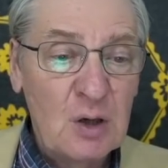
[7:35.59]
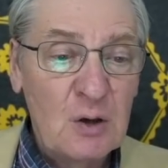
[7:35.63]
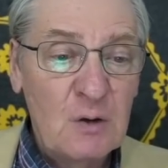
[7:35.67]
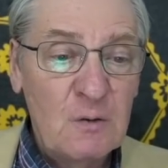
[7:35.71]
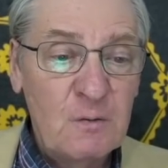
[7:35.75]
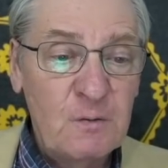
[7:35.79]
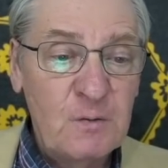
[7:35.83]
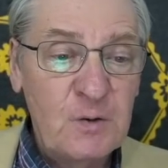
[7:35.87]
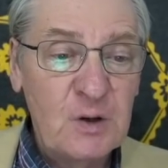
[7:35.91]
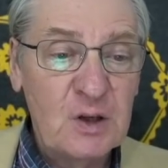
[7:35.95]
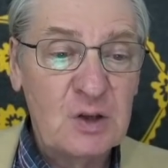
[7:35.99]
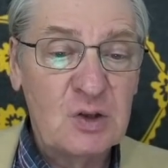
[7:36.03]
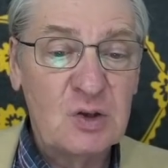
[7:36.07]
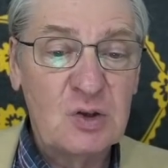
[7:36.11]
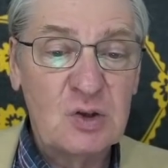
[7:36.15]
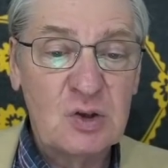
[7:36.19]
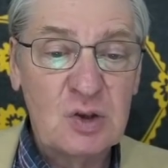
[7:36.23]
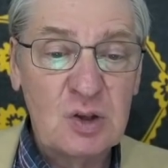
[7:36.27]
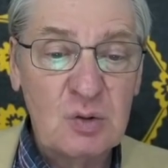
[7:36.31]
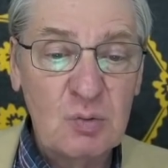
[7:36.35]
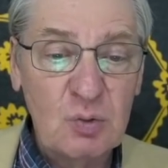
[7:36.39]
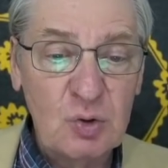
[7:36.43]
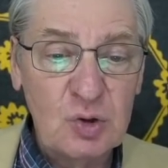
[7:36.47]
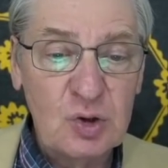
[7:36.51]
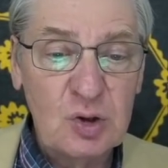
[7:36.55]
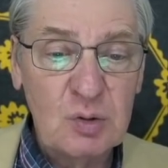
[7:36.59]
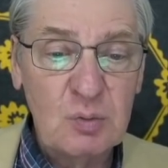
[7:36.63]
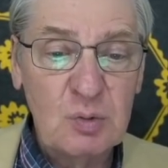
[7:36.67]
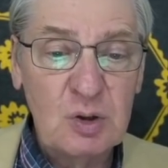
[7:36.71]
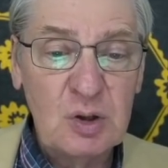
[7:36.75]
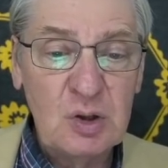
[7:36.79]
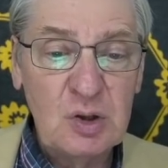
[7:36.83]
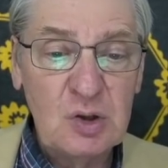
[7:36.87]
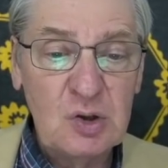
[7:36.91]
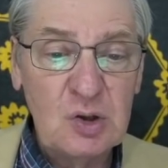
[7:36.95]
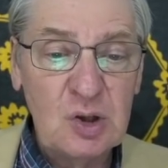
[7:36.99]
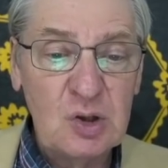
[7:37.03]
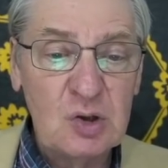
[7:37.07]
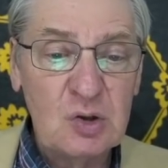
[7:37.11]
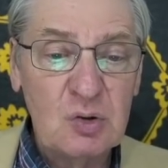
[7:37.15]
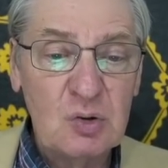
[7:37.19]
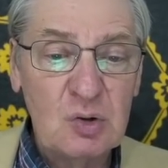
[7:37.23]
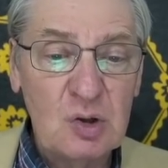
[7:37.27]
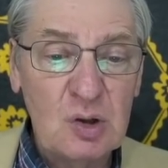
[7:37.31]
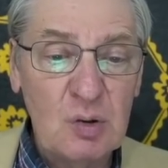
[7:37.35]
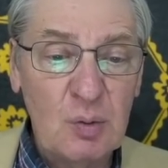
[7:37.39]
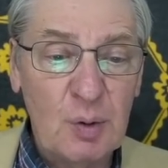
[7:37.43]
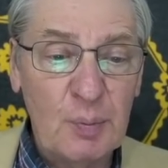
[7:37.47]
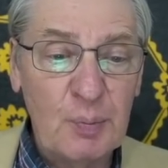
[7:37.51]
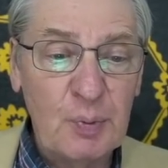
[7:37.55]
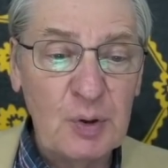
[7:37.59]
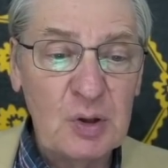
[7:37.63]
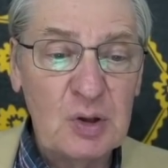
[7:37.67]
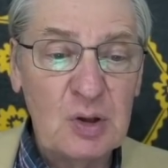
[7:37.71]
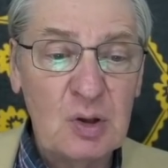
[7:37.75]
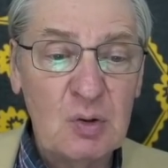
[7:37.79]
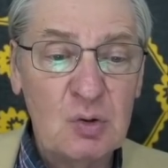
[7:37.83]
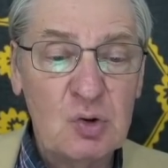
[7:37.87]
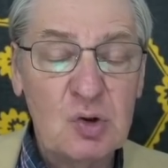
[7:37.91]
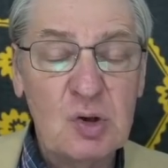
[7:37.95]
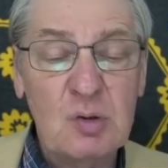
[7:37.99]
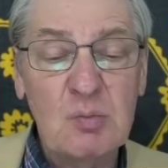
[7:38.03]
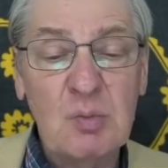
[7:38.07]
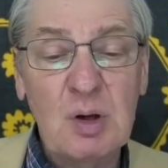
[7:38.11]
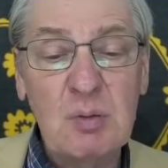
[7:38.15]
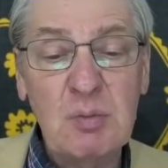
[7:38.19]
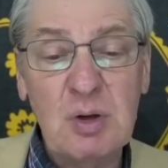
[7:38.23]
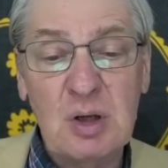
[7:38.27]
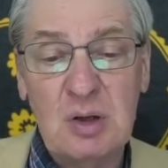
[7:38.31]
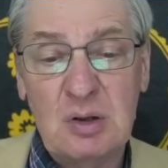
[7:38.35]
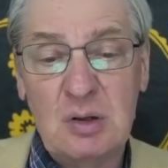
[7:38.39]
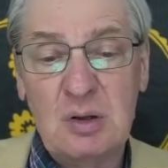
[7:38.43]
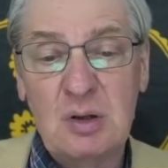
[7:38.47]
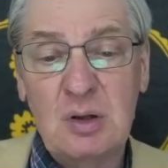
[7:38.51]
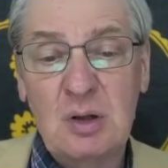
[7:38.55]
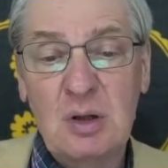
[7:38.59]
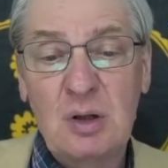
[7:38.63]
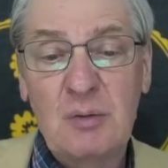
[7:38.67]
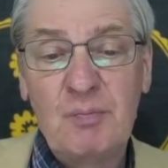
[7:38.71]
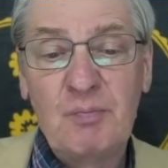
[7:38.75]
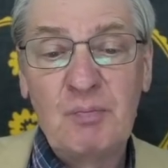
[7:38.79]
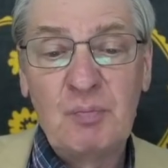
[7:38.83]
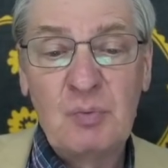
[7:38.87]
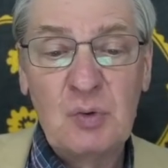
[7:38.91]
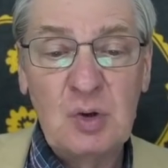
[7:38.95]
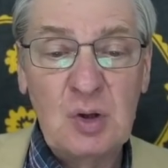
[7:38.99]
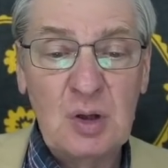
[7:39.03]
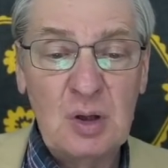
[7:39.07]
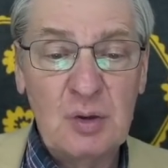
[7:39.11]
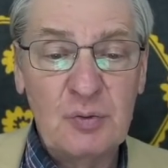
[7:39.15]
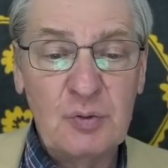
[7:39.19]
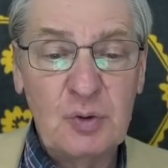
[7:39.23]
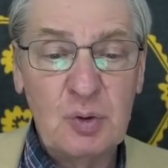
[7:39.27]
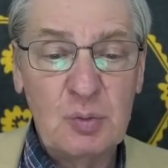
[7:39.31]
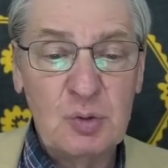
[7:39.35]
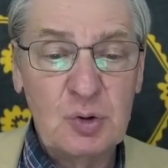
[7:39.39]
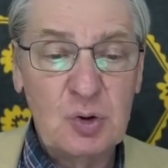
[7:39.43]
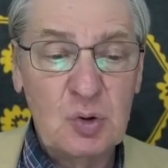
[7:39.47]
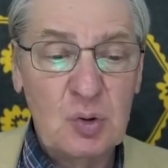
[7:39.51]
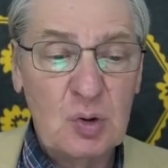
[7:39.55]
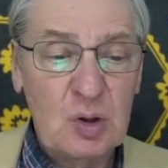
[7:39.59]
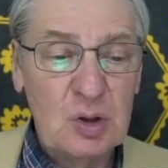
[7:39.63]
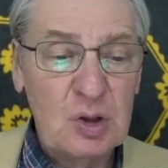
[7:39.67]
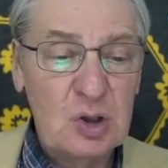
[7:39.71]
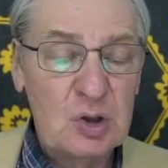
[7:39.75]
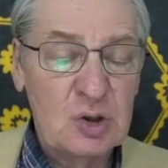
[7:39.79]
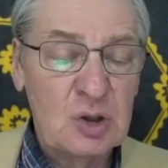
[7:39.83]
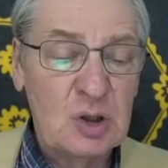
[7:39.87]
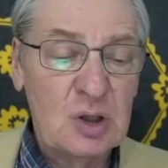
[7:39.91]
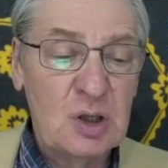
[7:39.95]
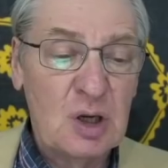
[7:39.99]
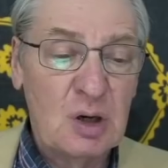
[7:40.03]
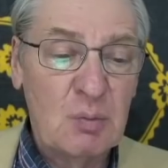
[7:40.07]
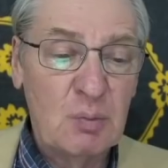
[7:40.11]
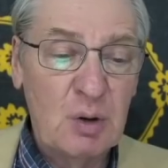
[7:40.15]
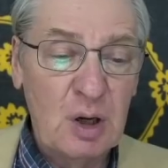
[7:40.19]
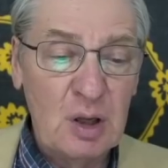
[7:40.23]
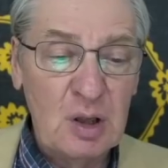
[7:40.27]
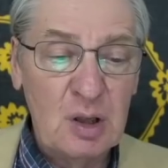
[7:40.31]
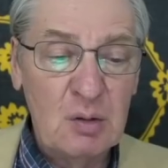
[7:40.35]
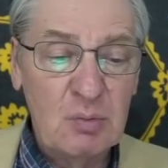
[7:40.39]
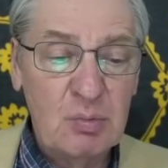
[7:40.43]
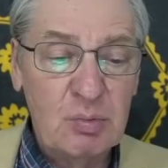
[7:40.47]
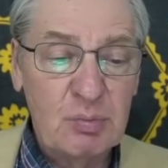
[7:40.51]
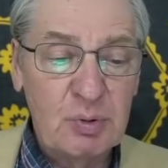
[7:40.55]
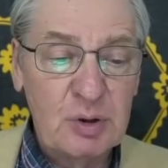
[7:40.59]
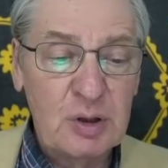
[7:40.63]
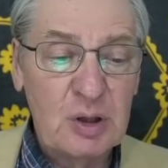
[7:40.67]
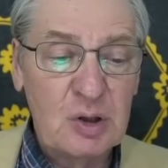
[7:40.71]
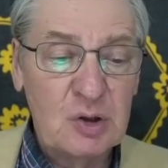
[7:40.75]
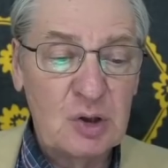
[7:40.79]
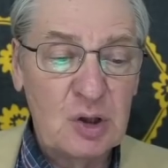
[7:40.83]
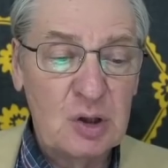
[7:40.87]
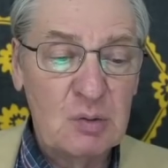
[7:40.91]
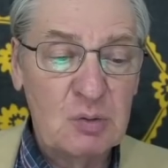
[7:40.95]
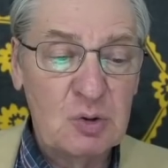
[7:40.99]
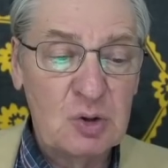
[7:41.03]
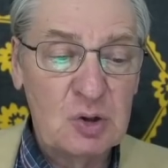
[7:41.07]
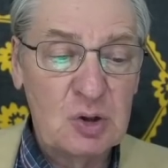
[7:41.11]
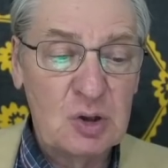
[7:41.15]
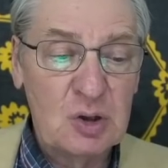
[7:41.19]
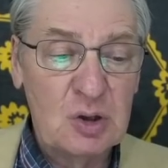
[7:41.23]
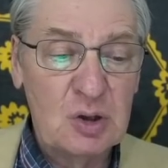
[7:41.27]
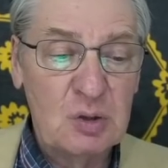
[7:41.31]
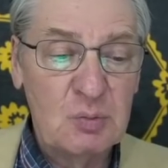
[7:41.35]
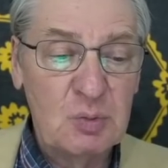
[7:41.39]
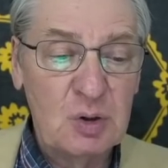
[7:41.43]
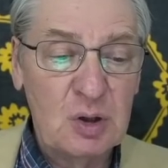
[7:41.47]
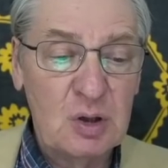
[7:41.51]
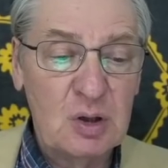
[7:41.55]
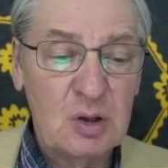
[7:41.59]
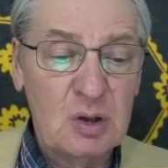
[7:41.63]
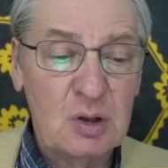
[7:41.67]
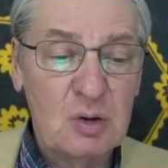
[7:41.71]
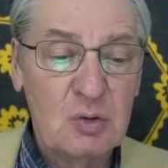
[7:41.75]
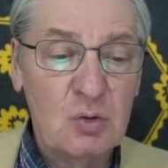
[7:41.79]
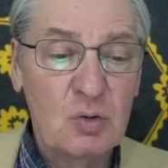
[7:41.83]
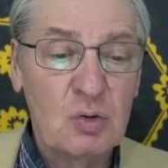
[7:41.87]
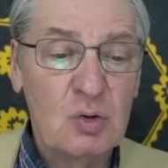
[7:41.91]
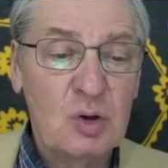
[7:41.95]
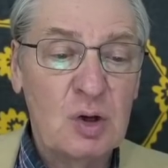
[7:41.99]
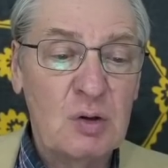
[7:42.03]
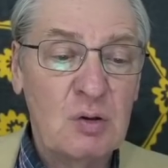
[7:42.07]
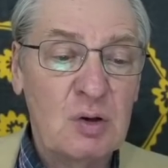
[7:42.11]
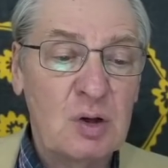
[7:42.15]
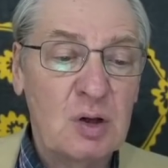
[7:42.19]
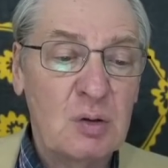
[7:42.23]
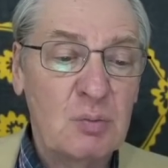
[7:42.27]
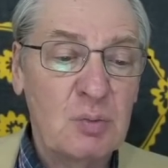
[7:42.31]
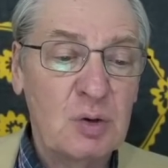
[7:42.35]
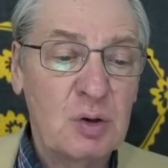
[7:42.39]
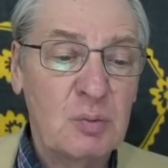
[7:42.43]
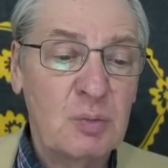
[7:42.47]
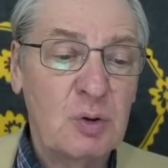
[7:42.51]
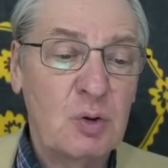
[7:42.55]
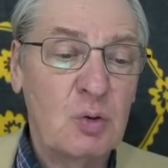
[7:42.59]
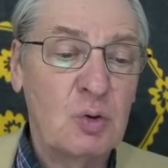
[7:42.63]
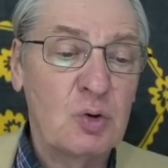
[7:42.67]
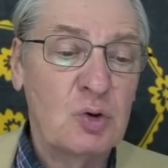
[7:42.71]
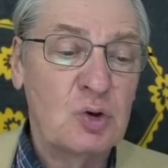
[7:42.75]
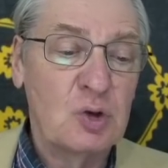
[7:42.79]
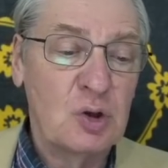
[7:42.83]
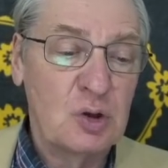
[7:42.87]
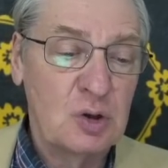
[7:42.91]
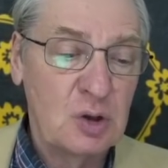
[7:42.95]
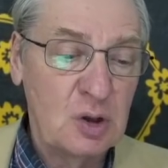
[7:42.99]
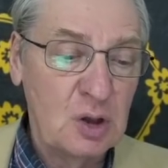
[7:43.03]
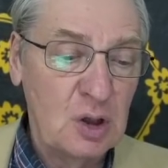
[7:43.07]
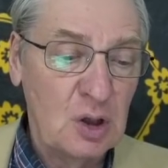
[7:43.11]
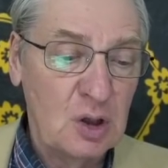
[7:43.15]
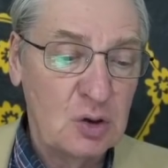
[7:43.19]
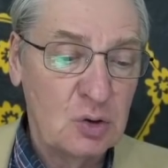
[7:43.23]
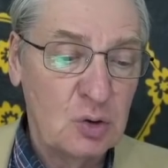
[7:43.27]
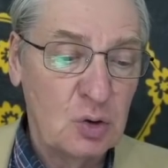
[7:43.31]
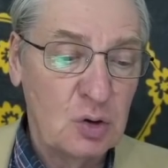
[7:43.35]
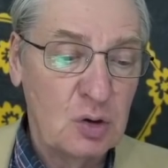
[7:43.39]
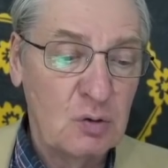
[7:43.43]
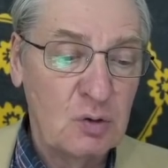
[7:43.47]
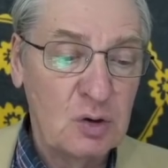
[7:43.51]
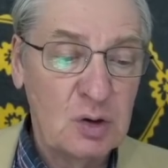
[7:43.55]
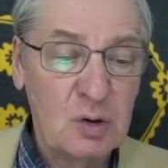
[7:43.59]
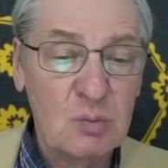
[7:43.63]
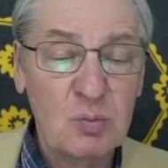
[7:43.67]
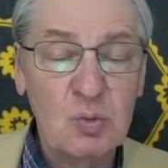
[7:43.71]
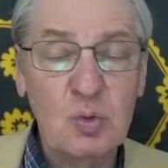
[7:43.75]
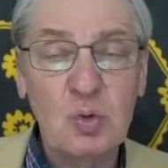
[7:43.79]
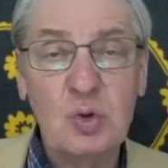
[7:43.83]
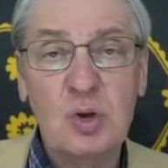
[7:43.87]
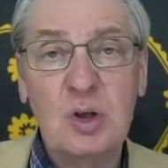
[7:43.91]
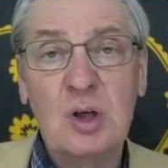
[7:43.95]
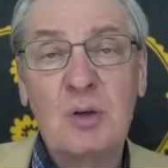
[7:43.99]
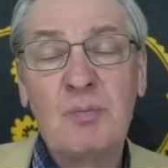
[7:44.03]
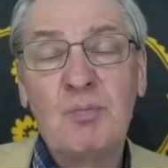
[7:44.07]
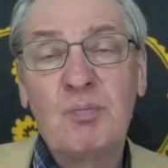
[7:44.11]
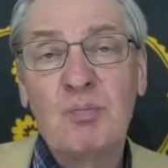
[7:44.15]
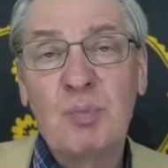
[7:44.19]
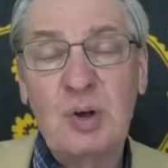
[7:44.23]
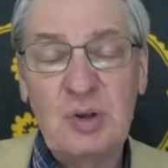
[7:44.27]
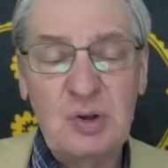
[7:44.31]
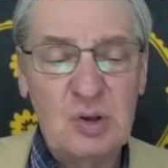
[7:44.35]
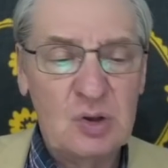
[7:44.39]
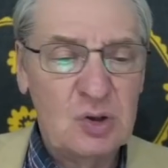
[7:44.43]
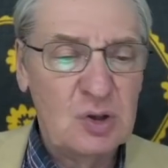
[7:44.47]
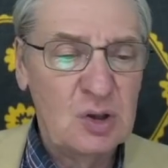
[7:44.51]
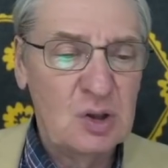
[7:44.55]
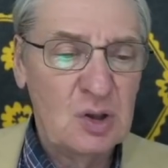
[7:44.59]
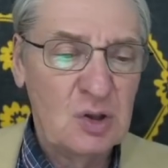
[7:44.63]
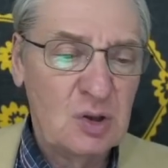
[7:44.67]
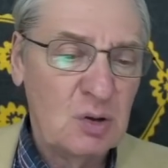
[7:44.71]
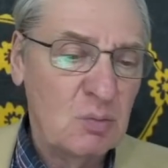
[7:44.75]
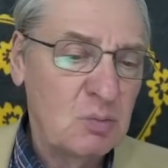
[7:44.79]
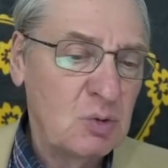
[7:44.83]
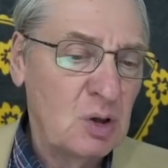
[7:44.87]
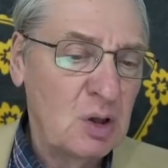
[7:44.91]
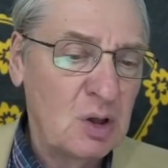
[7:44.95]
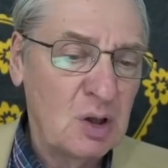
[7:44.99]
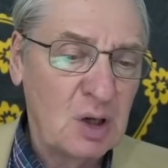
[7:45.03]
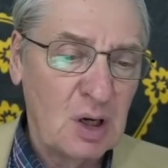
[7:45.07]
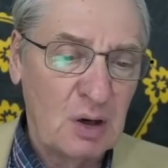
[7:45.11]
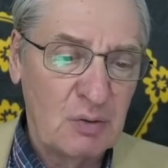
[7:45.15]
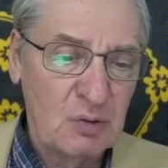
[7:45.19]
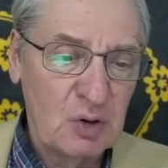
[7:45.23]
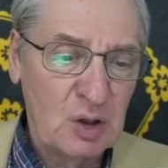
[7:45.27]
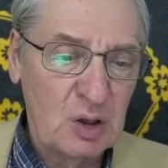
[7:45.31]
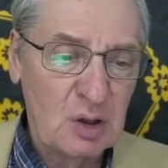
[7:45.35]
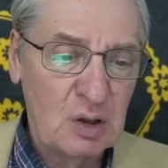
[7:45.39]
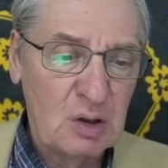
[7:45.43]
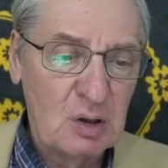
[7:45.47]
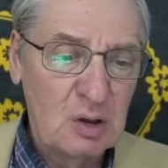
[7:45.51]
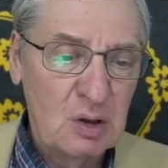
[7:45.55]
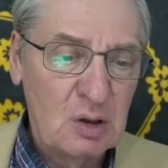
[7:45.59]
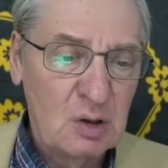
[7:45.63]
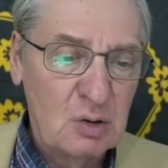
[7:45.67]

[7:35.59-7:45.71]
ферзь c8, и здесь любопытный очень момент – Дело в том, что, конечно, нормальным продолжением со стороны белых, ну, наверное, был бы ход c3 или что-то в этом духе. Позиция на самом деле равная.